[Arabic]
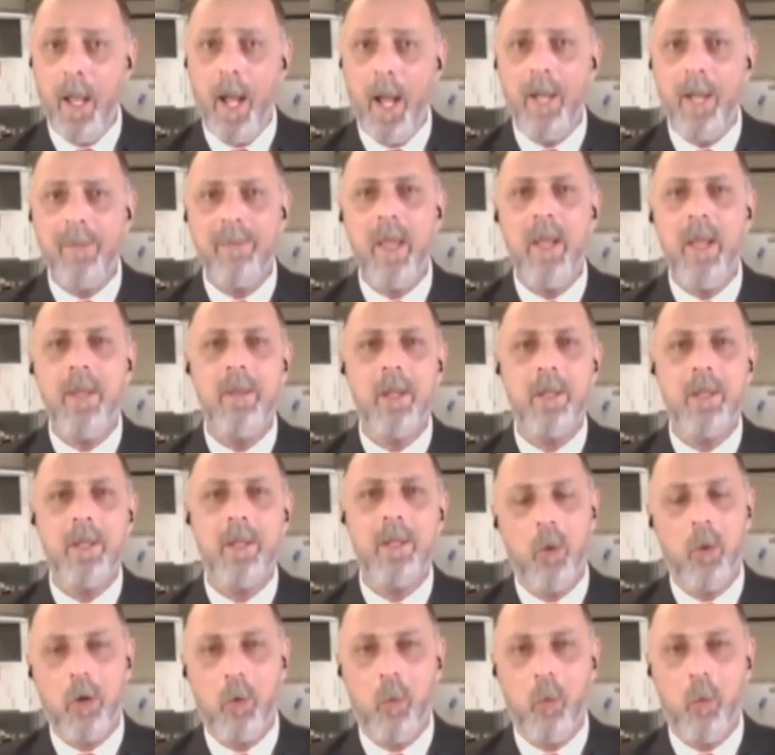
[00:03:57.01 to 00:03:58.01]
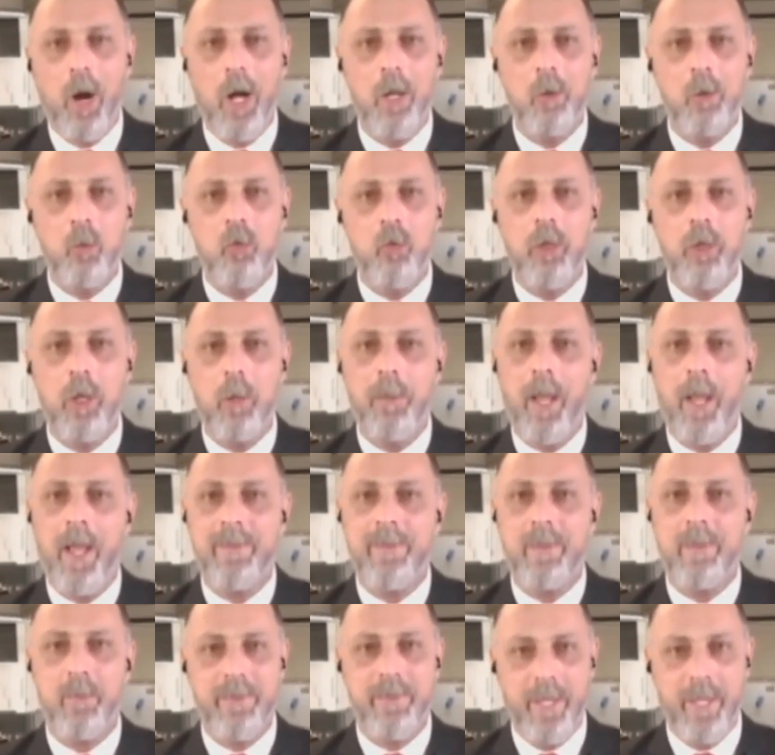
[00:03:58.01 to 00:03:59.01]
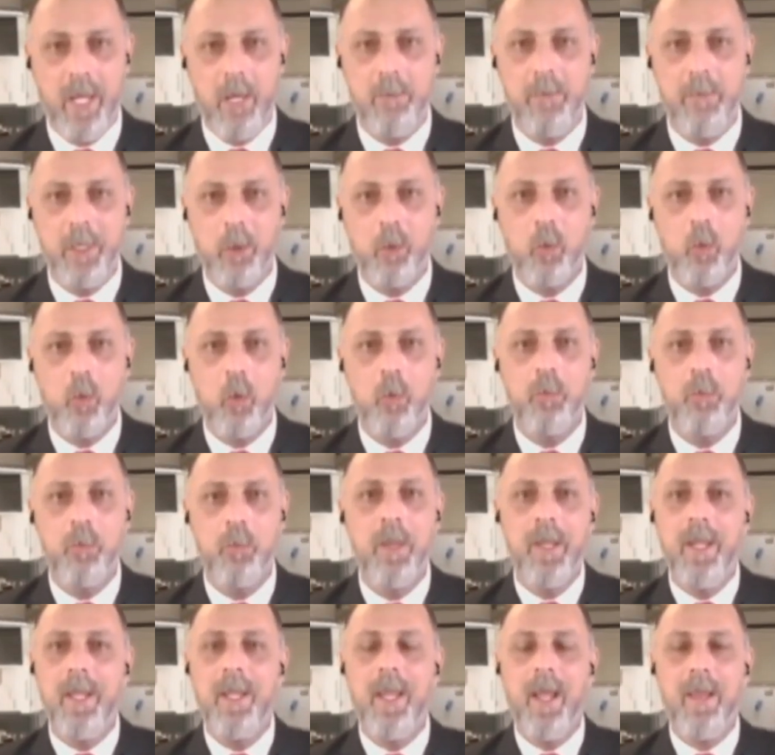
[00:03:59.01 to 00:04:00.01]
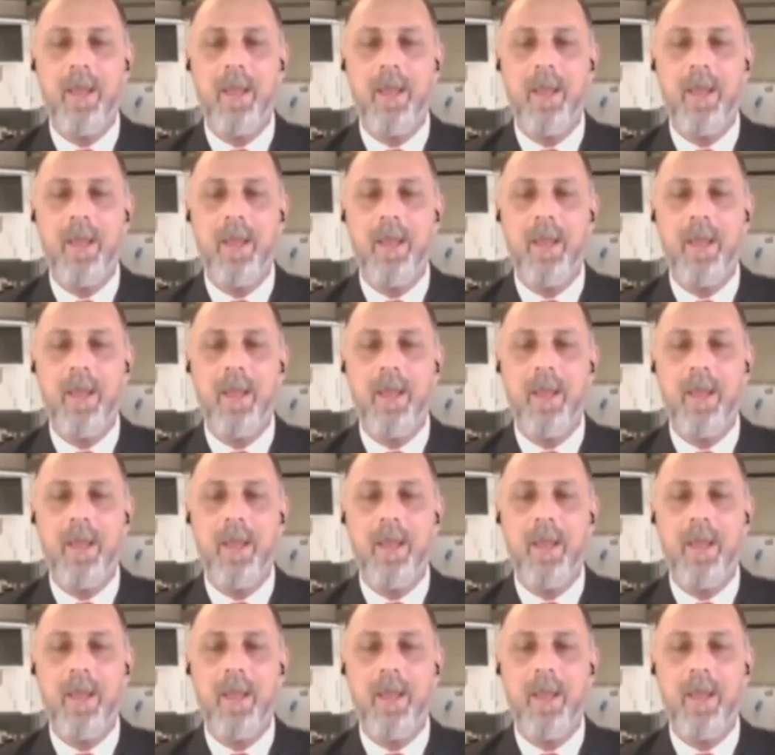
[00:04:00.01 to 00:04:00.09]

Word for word: حتى أن توقعات تشير بحسب سي ام اي جروب الى